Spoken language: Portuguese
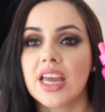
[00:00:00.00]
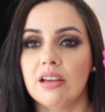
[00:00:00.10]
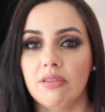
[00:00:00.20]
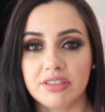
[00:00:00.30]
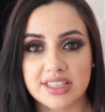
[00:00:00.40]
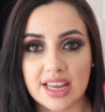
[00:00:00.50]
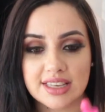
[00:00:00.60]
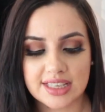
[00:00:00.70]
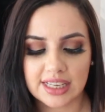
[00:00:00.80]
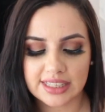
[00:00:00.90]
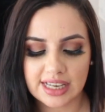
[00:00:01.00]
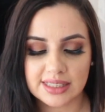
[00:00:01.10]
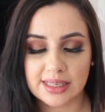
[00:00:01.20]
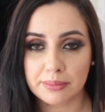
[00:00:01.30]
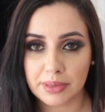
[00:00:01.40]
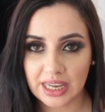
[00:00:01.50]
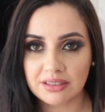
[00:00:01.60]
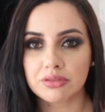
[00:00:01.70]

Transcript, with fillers: Eu vou fazer a resenha dele também,